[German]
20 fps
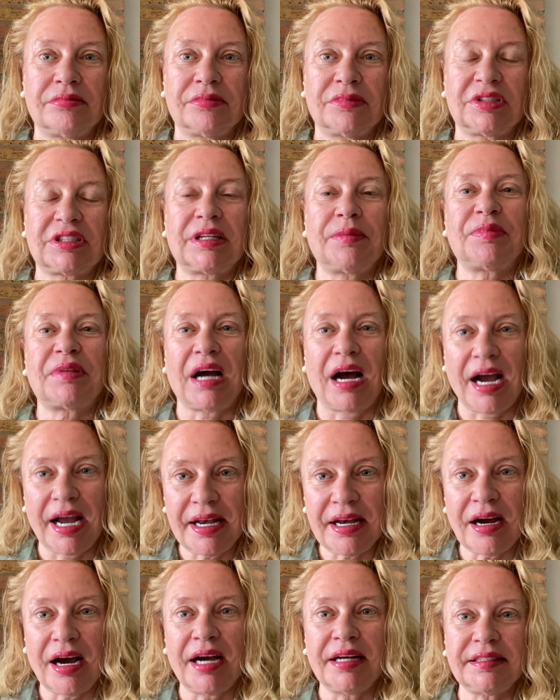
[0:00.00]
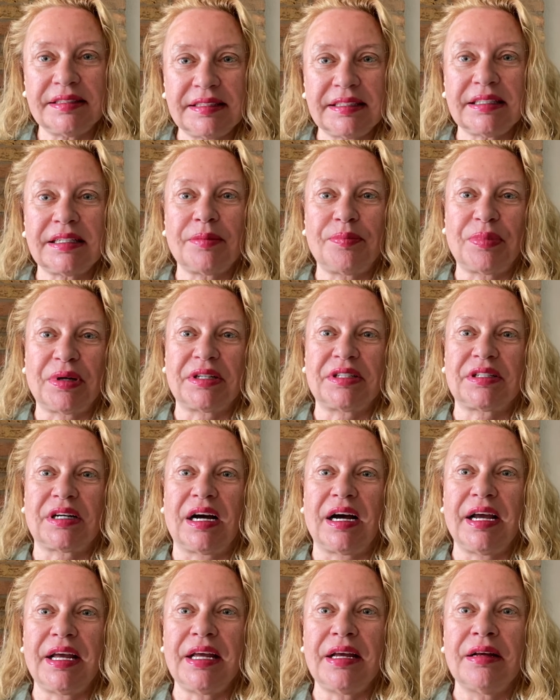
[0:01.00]
Es gibt eine einzige
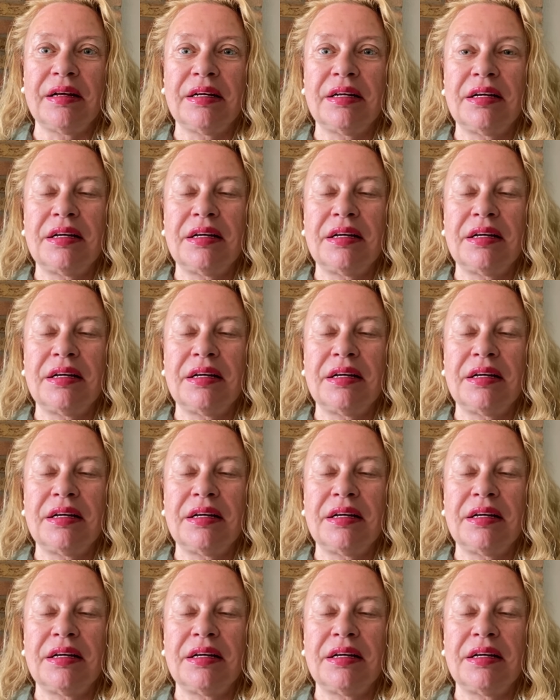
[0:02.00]
Partei,